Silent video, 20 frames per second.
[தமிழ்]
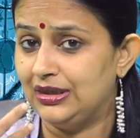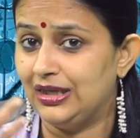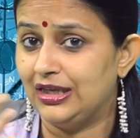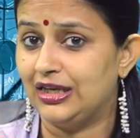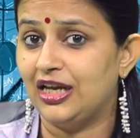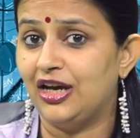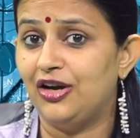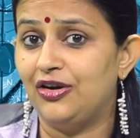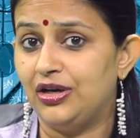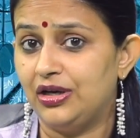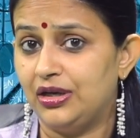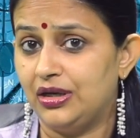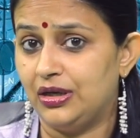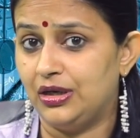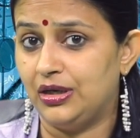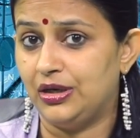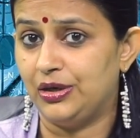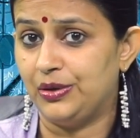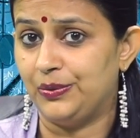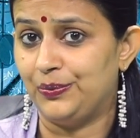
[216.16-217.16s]
நிறையா
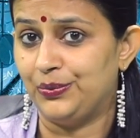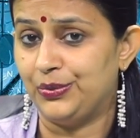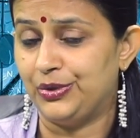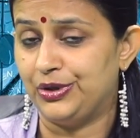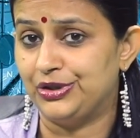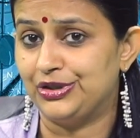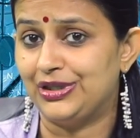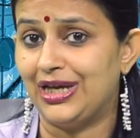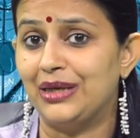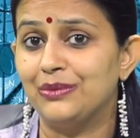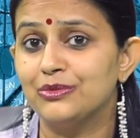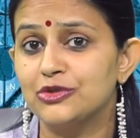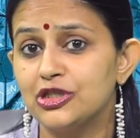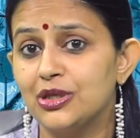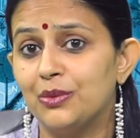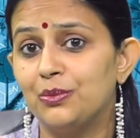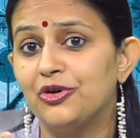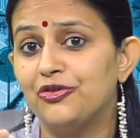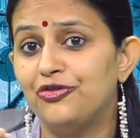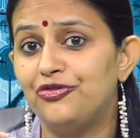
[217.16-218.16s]
டைம்ஸ்
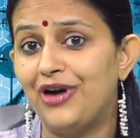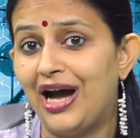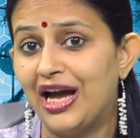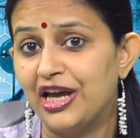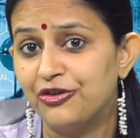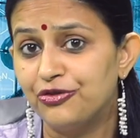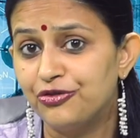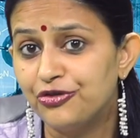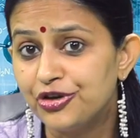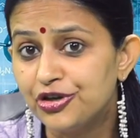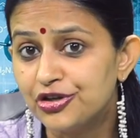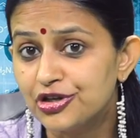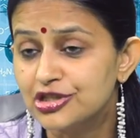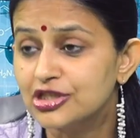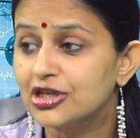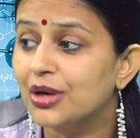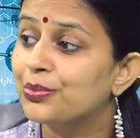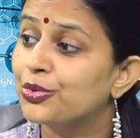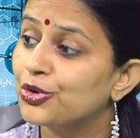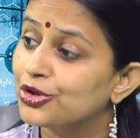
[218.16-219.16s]
நம்ம ஃபைவ்
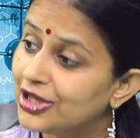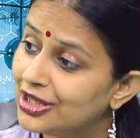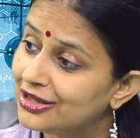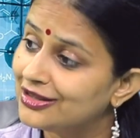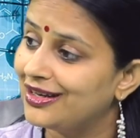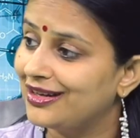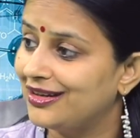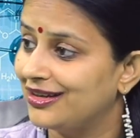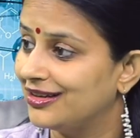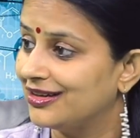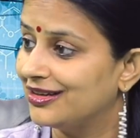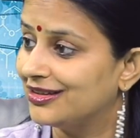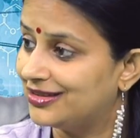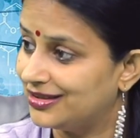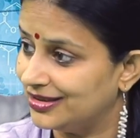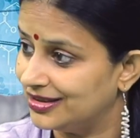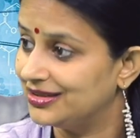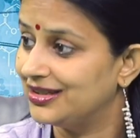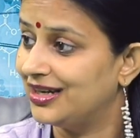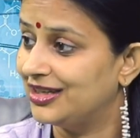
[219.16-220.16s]
இயர்ஸ்க்கு அப்புறம் தான்
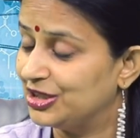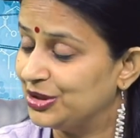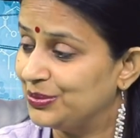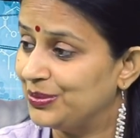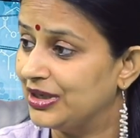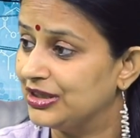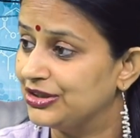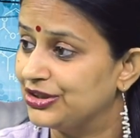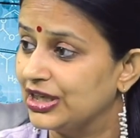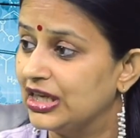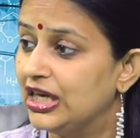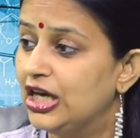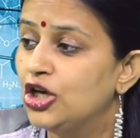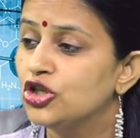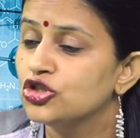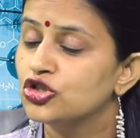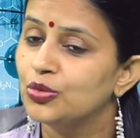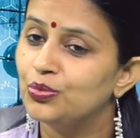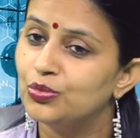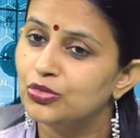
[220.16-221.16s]
தெரியுது அந்த மாதிரி
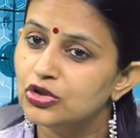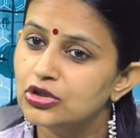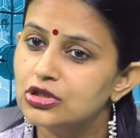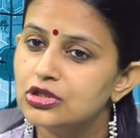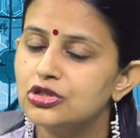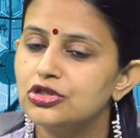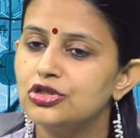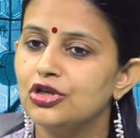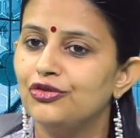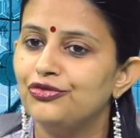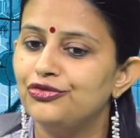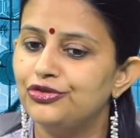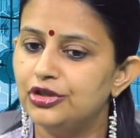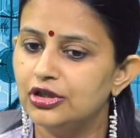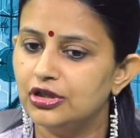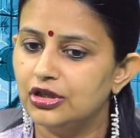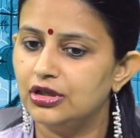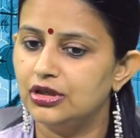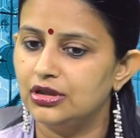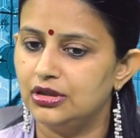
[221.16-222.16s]
ஸோ மோஸ்ட் ஆஃப்
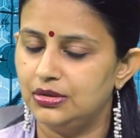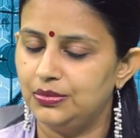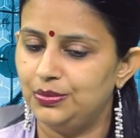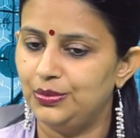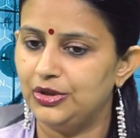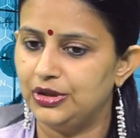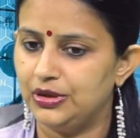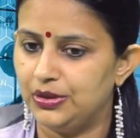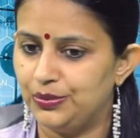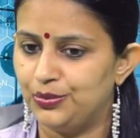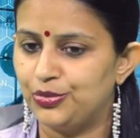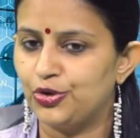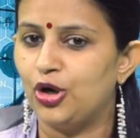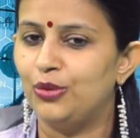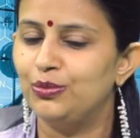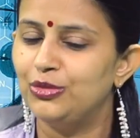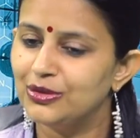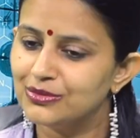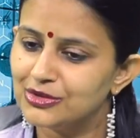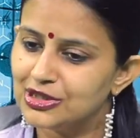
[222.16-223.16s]
த
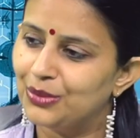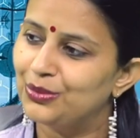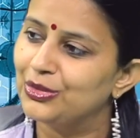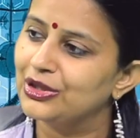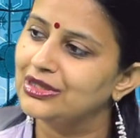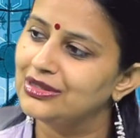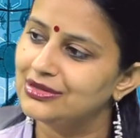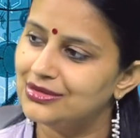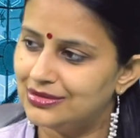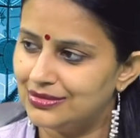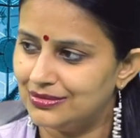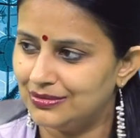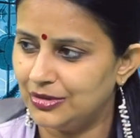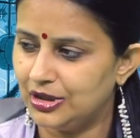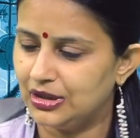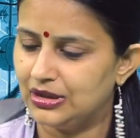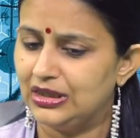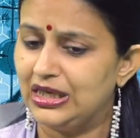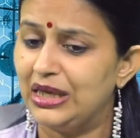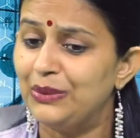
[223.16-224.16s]
ப்ராப்ளம்ஸ் நம்மளுக்கு
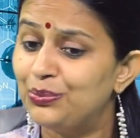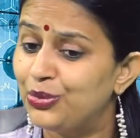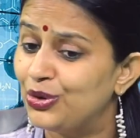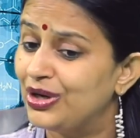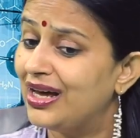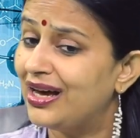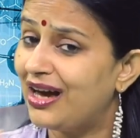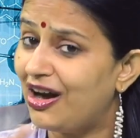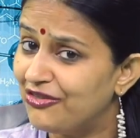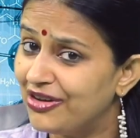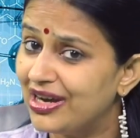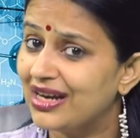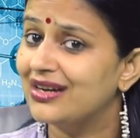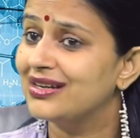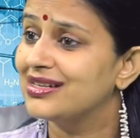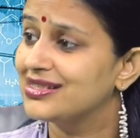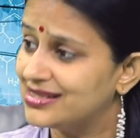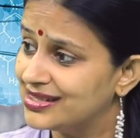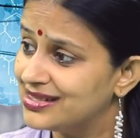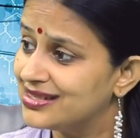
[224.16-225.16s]
இப்போலாம்
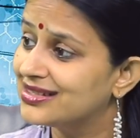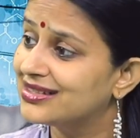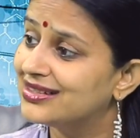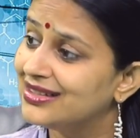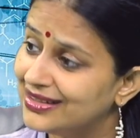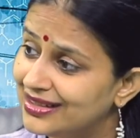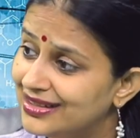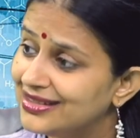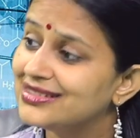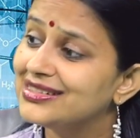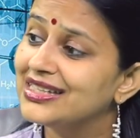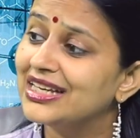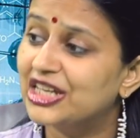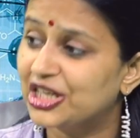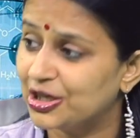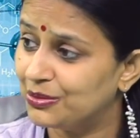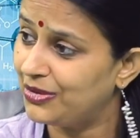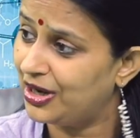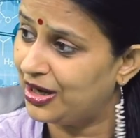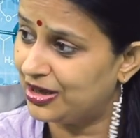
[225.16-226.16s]
அவேர்னஸ் இருக்குதுன்னு
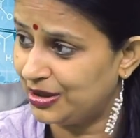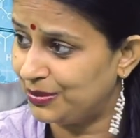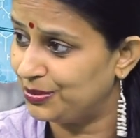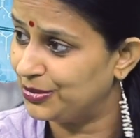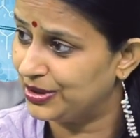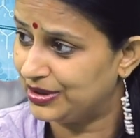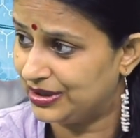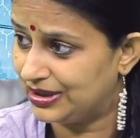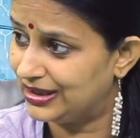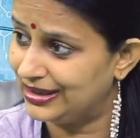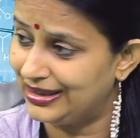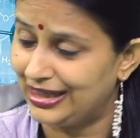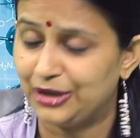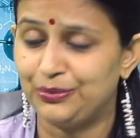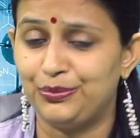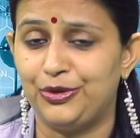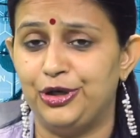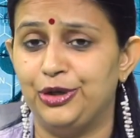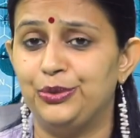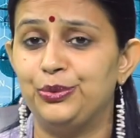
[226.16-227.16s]
சீக்கிரமாக நம்ம
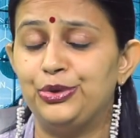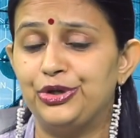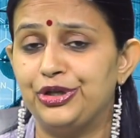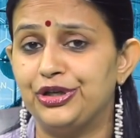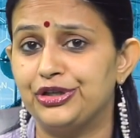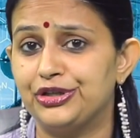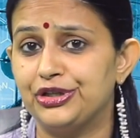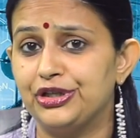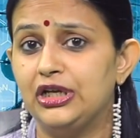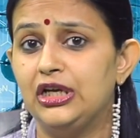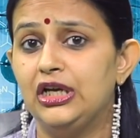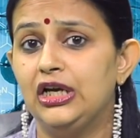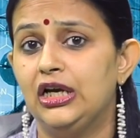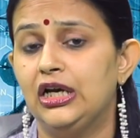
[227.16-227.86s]
டிடெக்ட் பண்ண முடியறது